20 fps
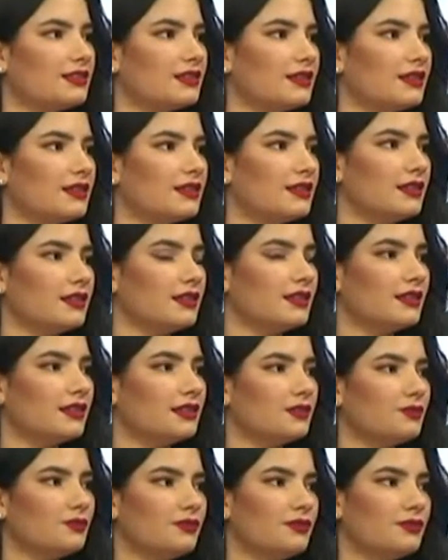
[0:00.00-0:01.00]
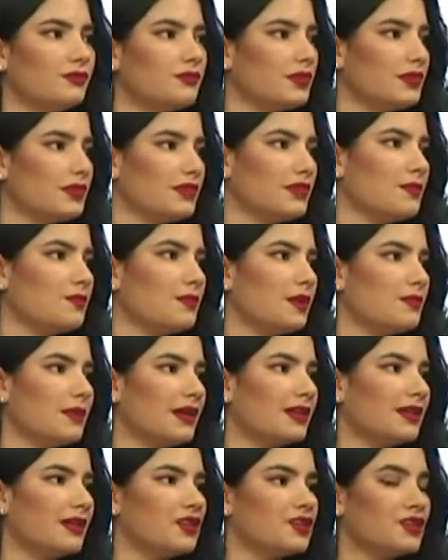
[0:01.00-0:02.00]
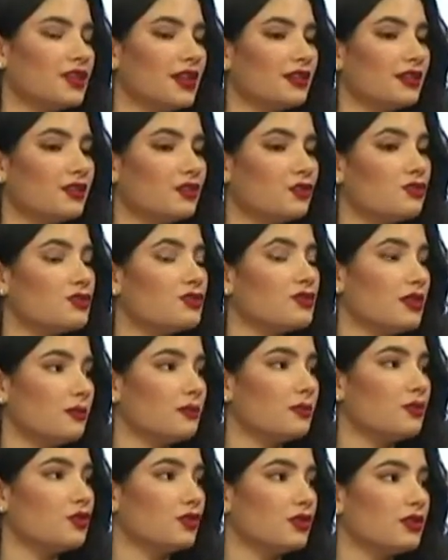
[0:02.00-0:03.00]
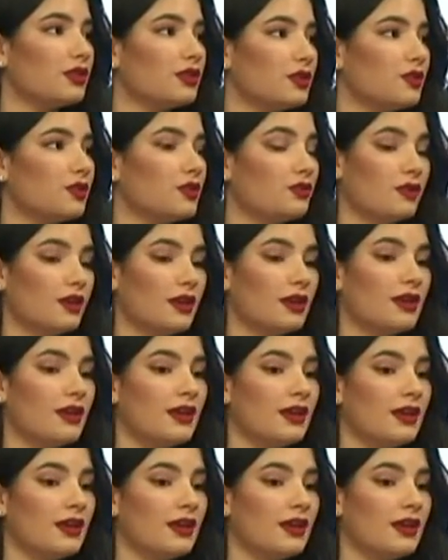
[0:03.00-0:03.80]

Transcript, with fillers: e, tamamen değişkenlik gösterebiliyor kilo ve